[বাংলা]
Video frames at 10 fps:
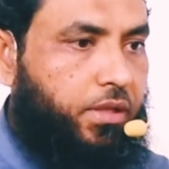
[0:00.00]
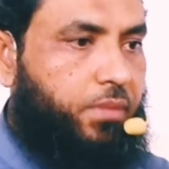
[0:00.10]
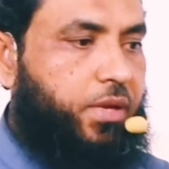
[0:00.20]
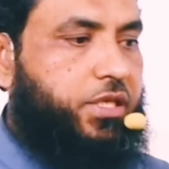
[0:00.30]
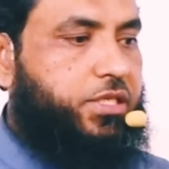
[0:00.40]

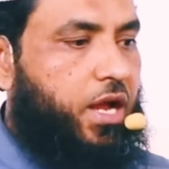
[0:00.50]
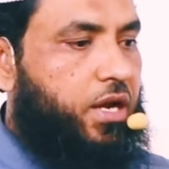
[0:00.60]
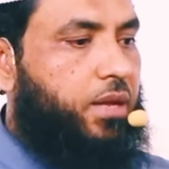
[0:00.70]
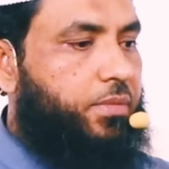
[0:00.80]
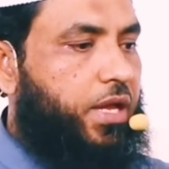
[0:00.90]
তার মানে
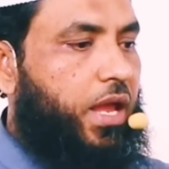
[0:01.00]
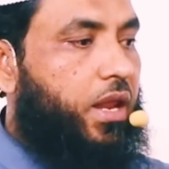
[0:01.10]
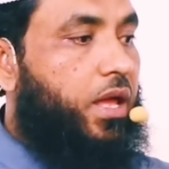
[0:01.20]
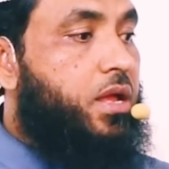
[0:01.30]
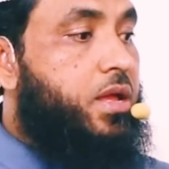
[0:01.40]
জাহান নামকে
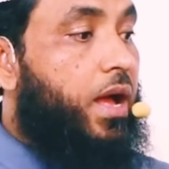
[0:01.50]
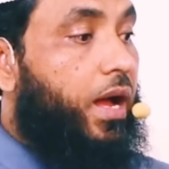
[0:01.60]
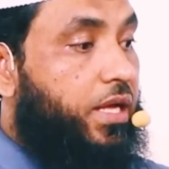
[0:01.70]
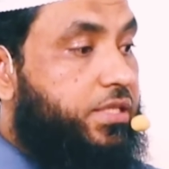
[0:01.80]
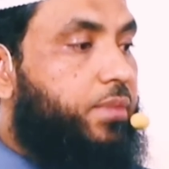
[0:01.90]
আল্লাহ
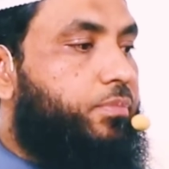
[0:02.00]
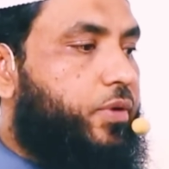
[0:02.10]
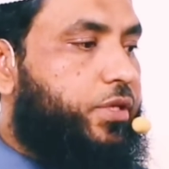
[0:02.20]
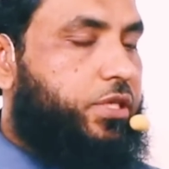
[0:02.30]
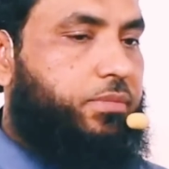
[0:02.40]
আজাব
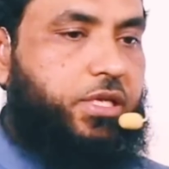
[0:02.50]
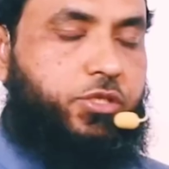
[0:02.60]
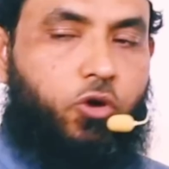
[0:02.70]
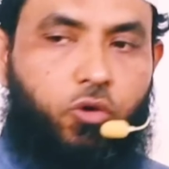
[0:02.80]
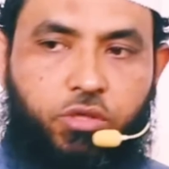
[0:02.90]
বলেছেন মানে
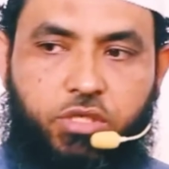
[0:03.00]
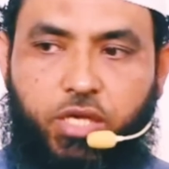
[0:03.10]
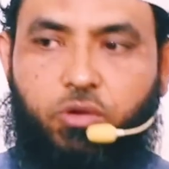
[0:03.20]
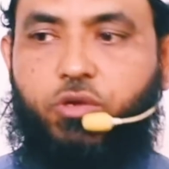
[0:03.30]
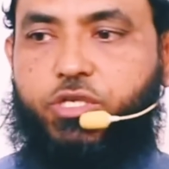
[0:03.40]

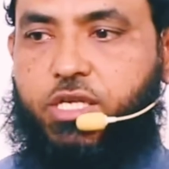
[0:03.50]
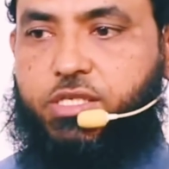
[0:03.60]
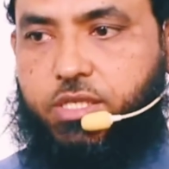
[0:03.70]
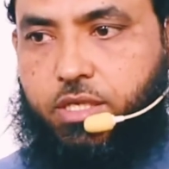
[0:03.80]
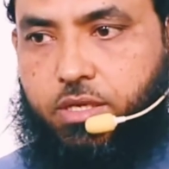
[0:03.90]
জগৎটাই হলো
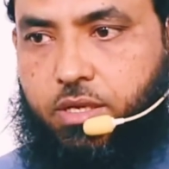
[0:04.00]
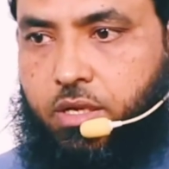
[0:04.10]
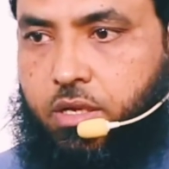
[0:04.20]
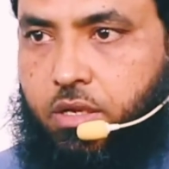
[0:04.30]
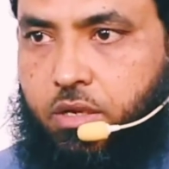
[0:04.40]
শাস্তির
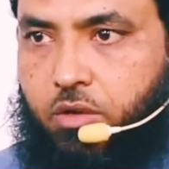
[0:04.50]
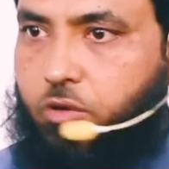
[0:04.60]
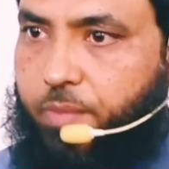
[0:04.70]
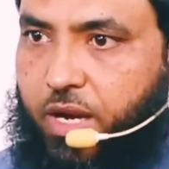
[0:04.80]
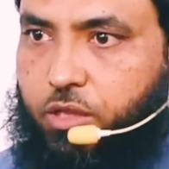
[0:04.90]

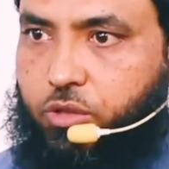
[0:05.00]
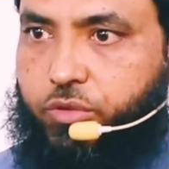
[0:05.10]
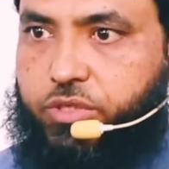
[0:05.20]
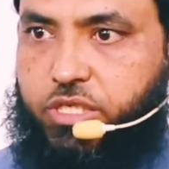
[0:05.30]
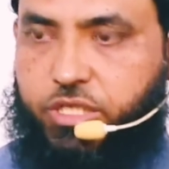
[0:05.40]
খুব
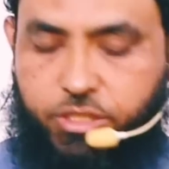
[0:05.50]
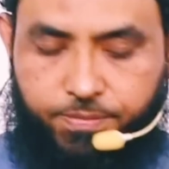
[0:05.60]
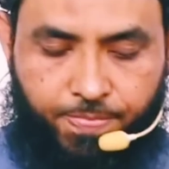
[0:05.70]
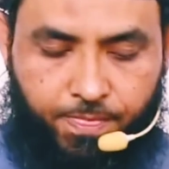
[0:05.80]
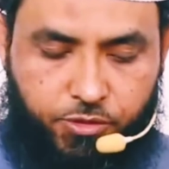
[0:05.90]
মারাত্মক জিনিস
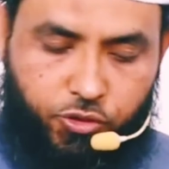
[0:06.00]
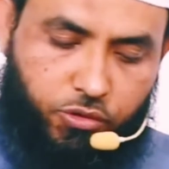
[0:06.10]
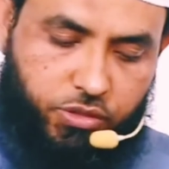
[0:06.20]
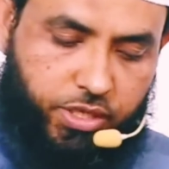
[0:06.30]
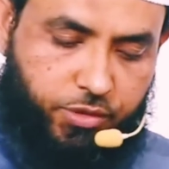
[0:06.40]

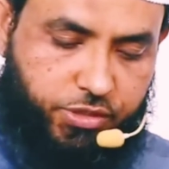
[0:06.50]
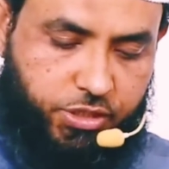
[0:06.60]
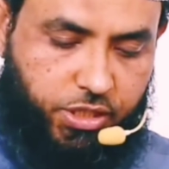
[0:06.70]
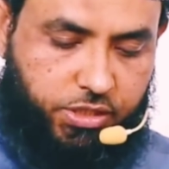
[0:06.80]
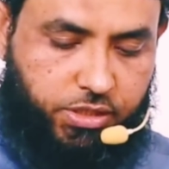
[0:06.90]
জগৎটাই
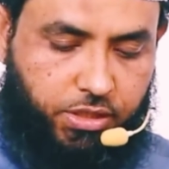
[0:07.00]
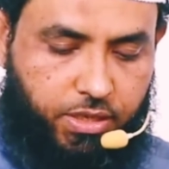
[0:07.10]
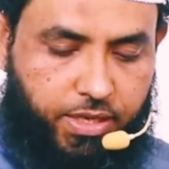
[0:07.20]
হচ্ছে শাস্তির